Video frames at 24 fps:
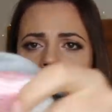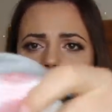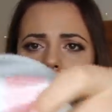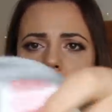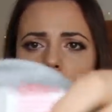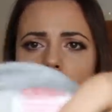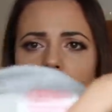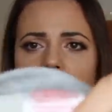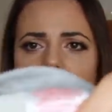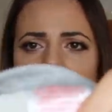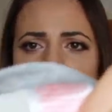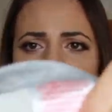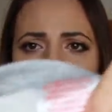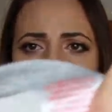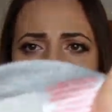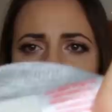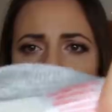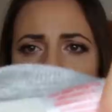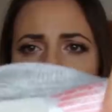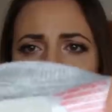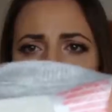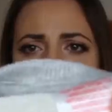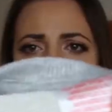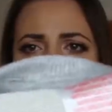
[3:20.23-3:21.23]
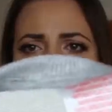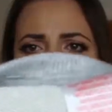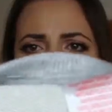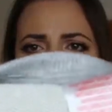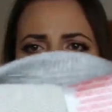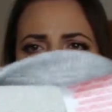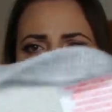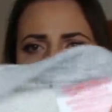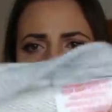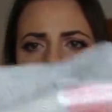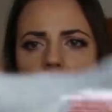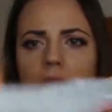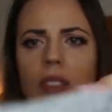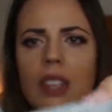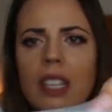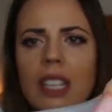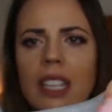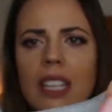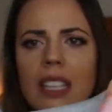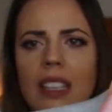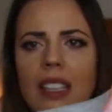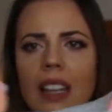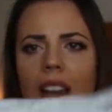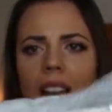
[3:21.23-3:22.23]
no es ni gorda gorda ni
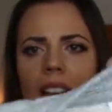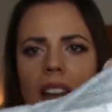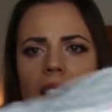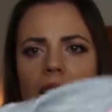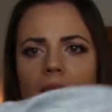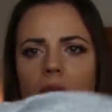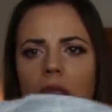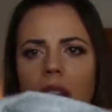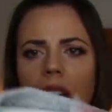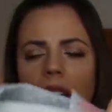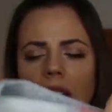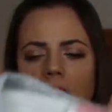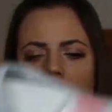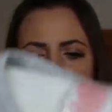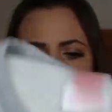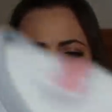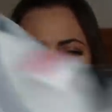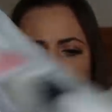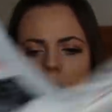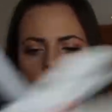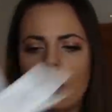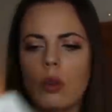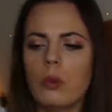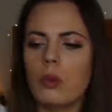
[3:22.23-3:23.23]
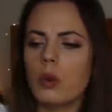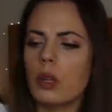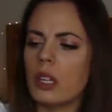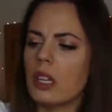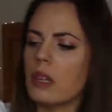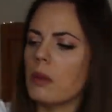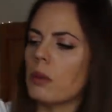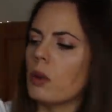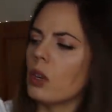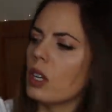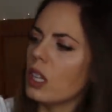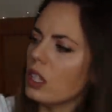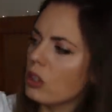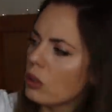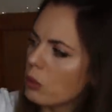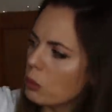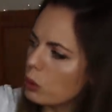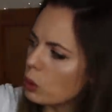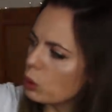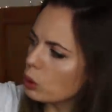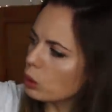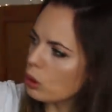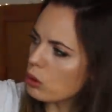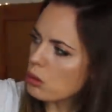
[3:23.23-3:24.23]
finita, es un tejido muy bonito,
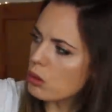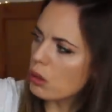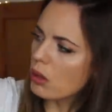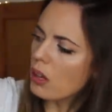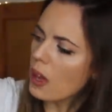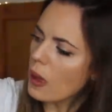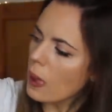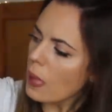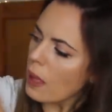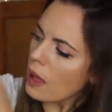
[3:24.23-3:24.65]
muy gustoso